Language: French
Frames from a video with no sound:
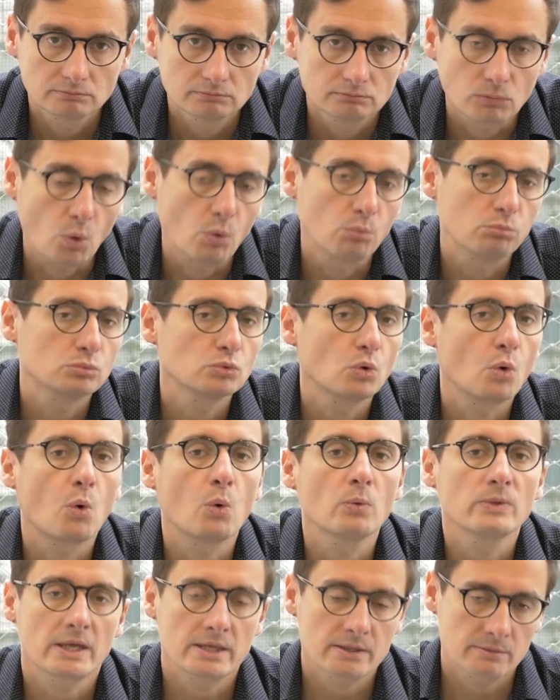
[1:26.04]
Bon,
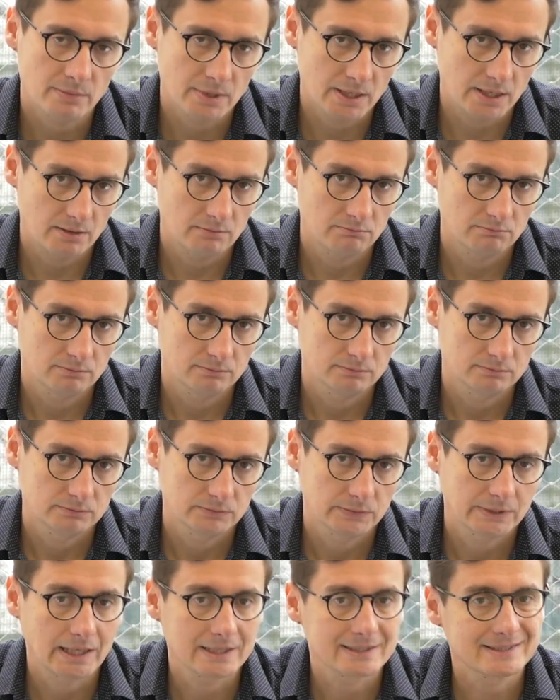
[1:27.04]
on admet
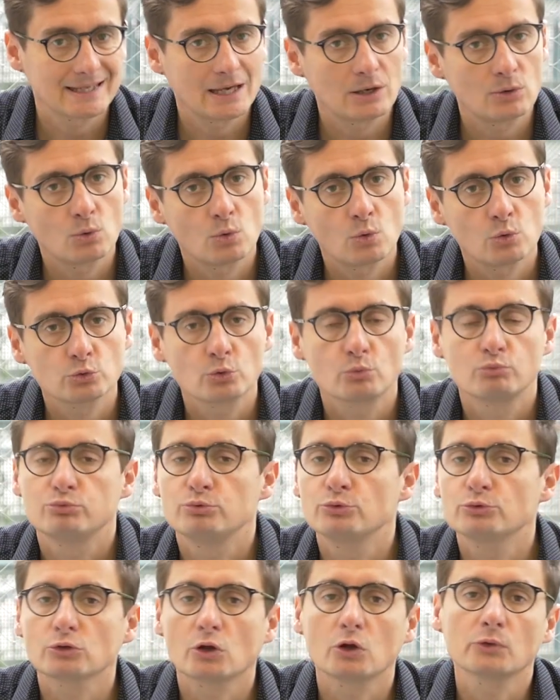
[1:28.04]
qu'un salon de
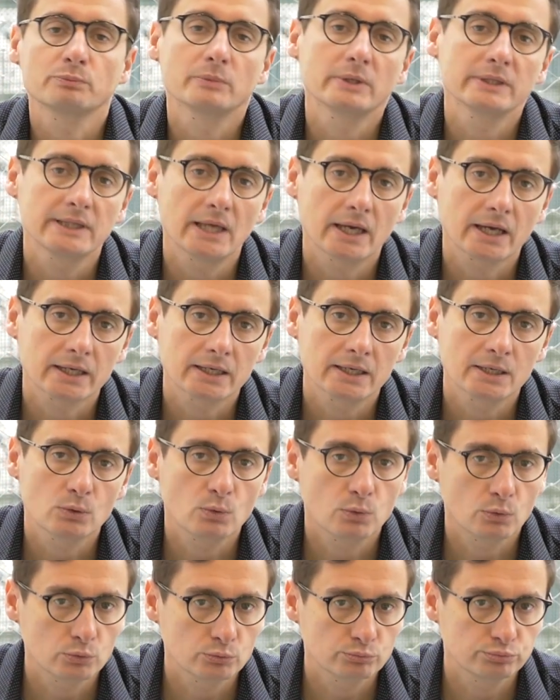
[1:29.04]
plus de 30 mètres carrés
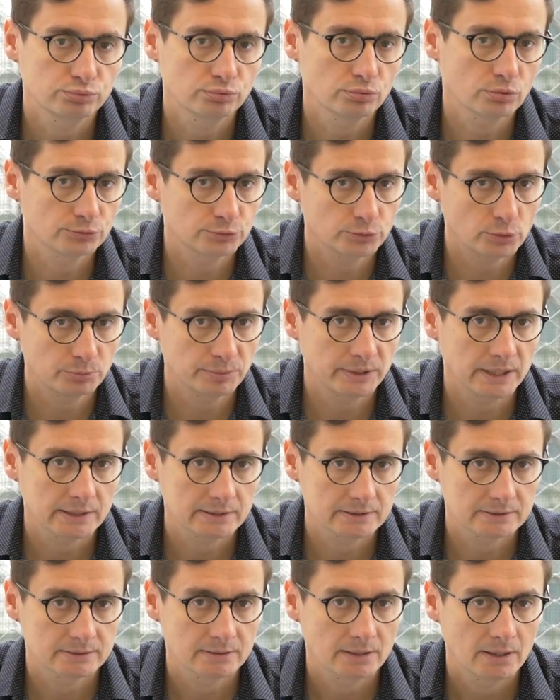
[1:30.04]
compte pour deux
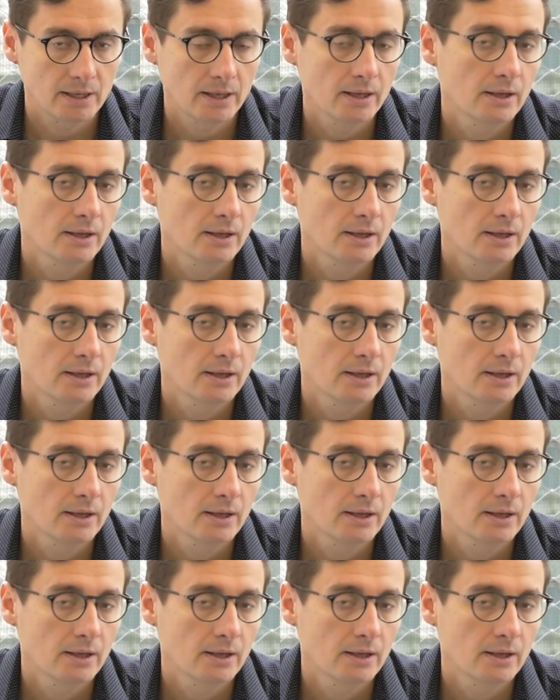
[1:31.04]
pièces.